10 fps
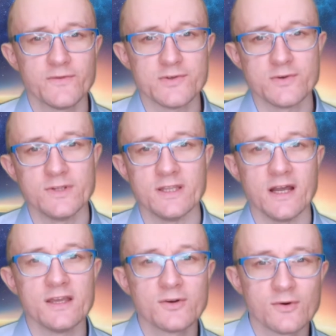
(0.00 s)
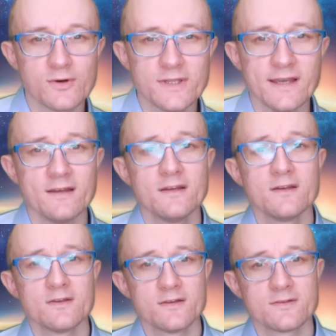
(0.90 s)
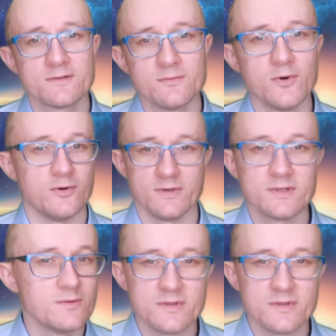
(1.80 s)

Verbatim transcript: 怖症で内向でも